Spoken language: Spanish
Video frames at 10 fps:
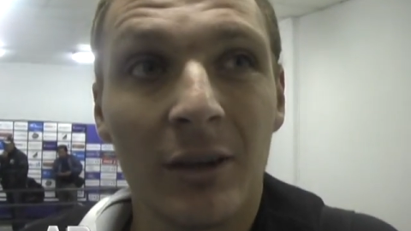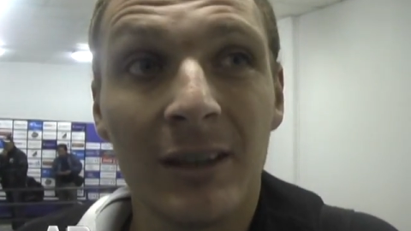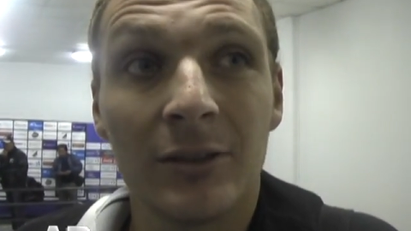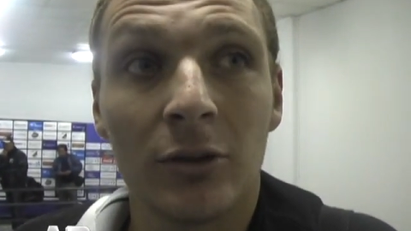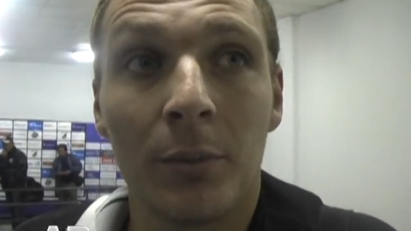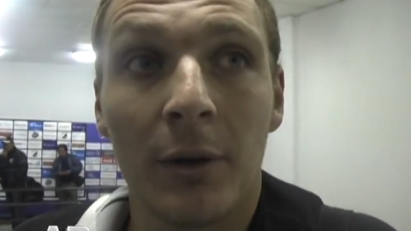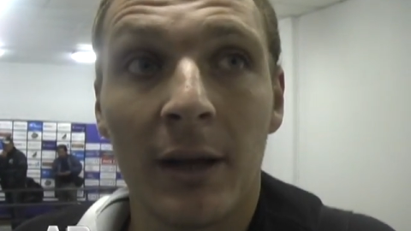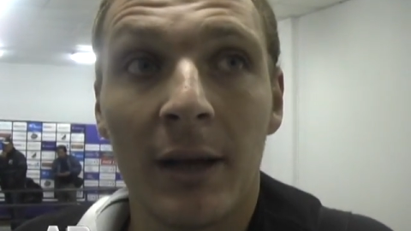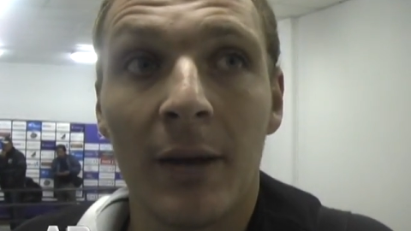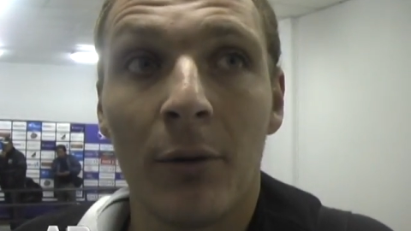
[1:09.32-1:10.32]
clásicos, por
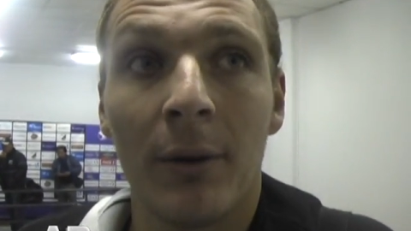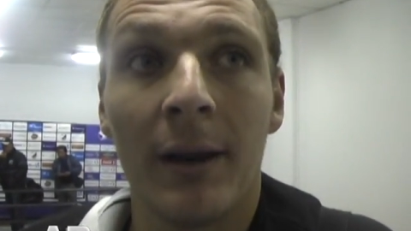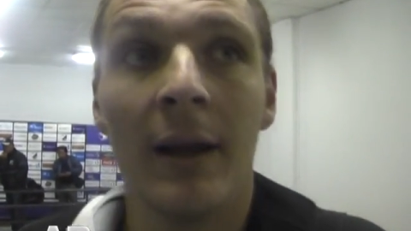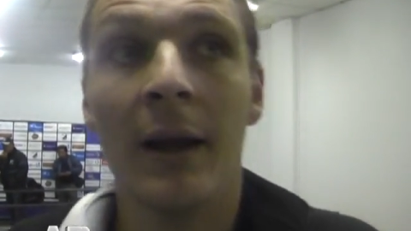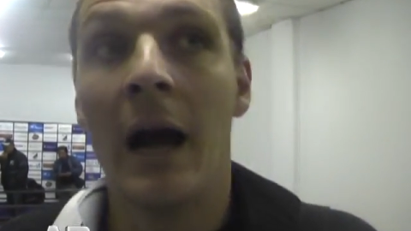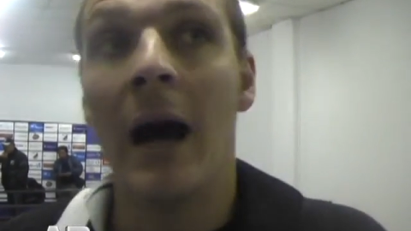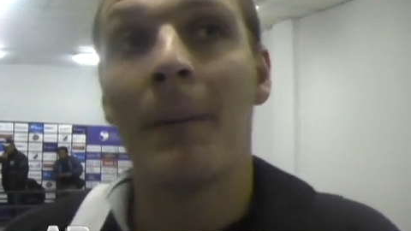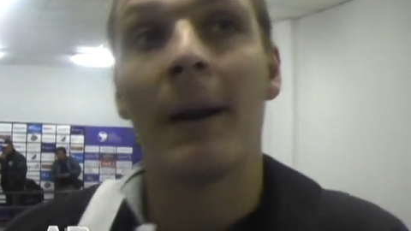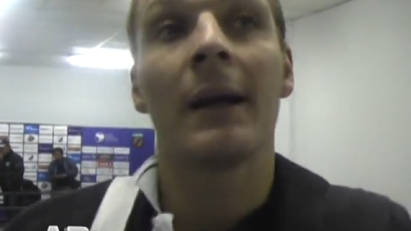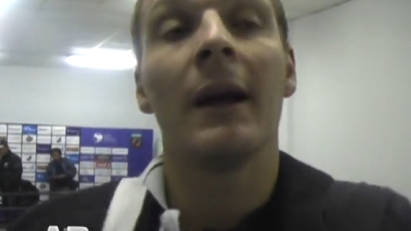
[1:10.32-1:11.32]
ahí quería volver a
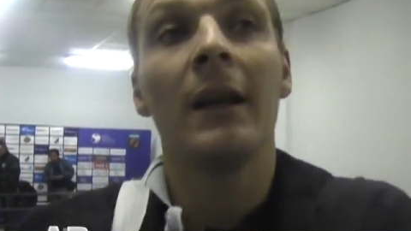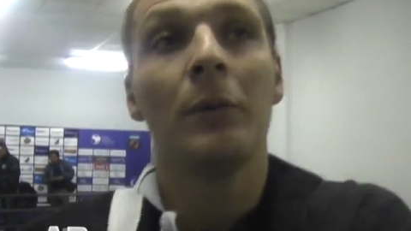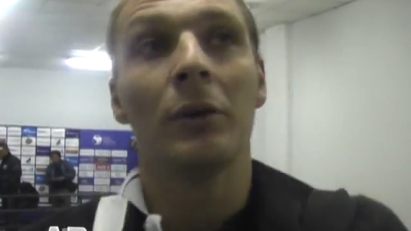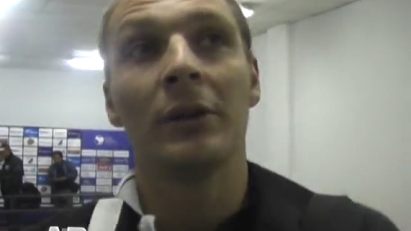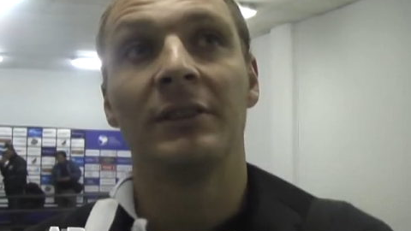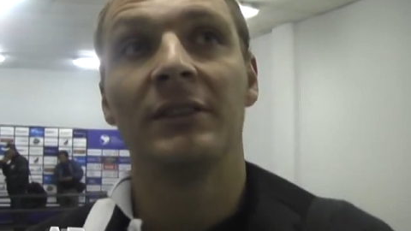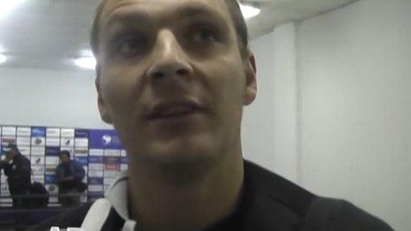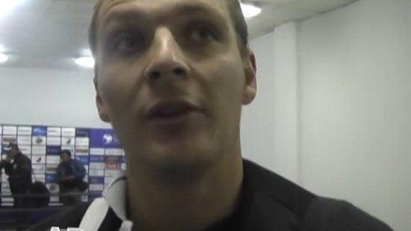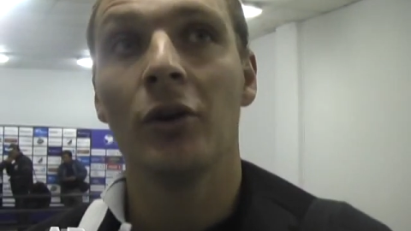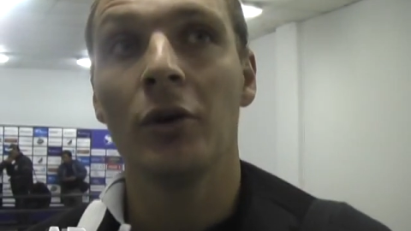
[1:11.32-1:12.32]
marcar y bueno, así
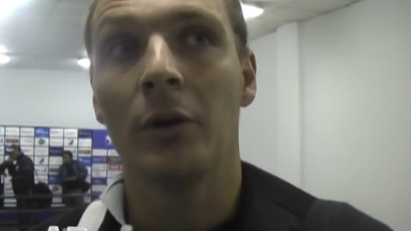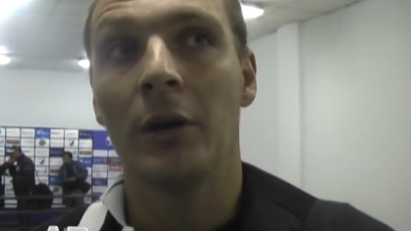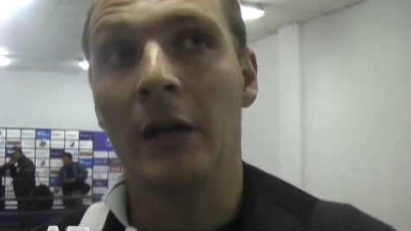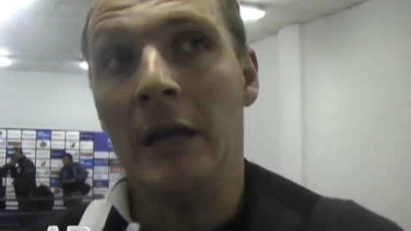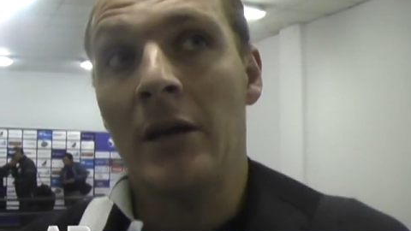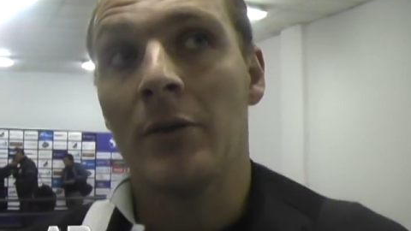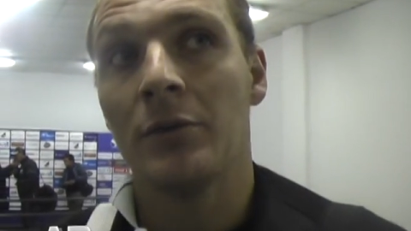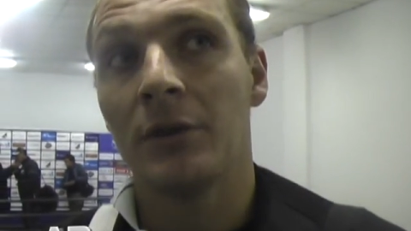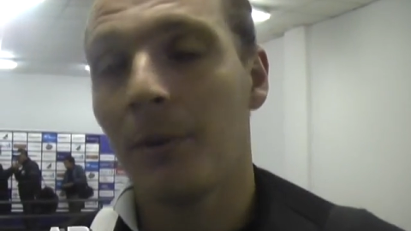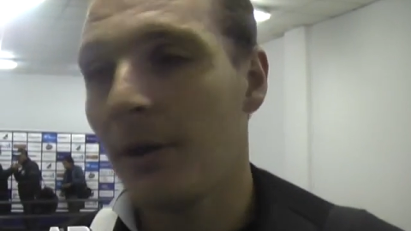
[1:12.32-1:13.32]
se dio.
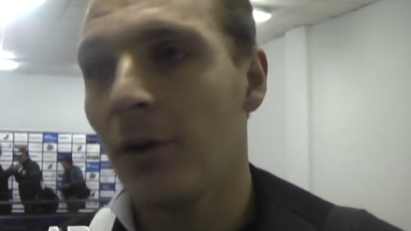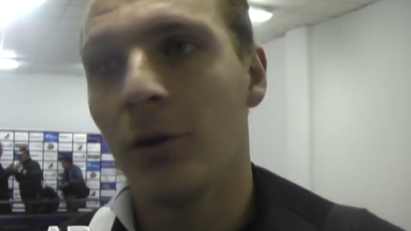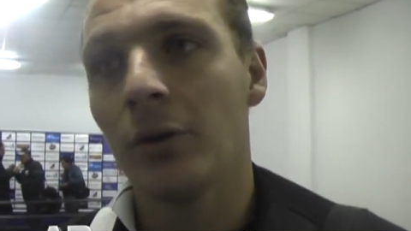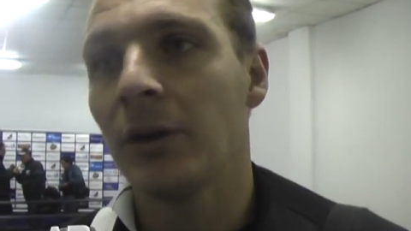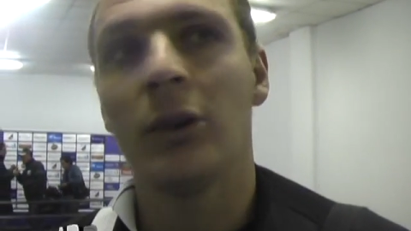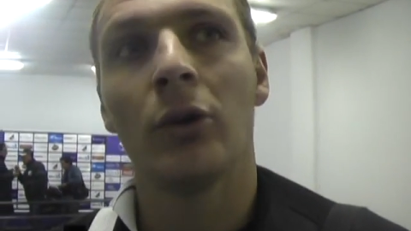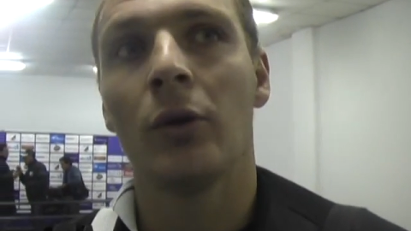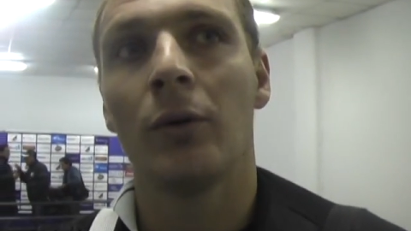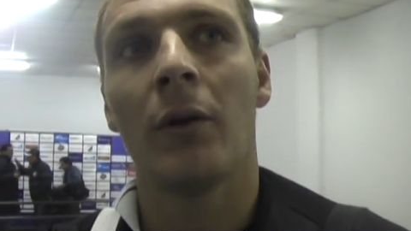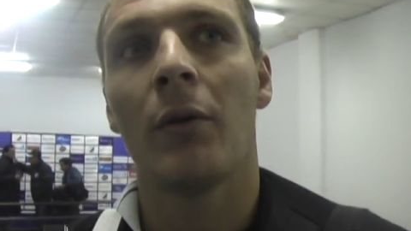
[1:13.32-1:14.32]
Como siempre digo, ¿no?
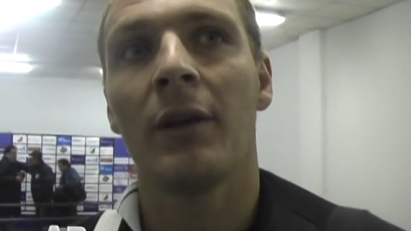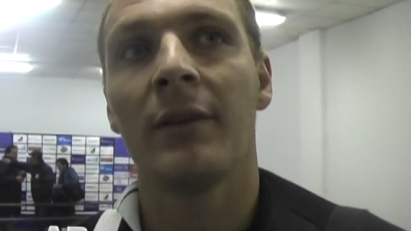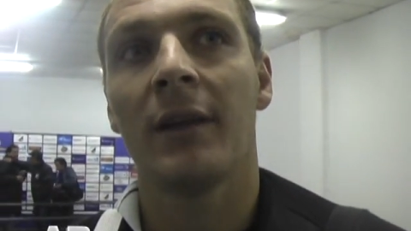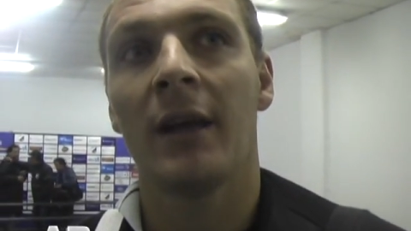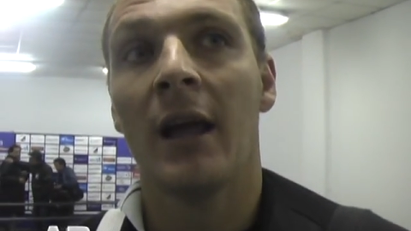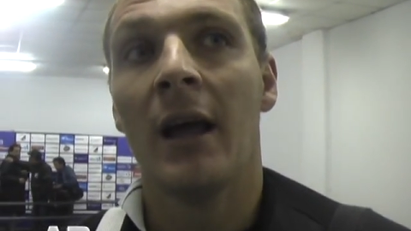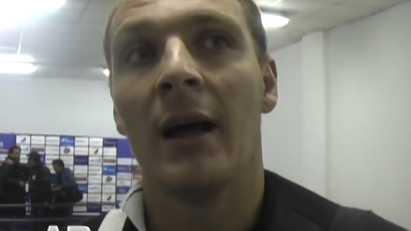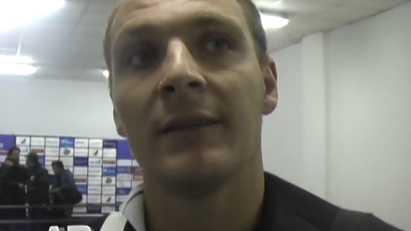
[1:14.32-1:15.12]
esto favorece a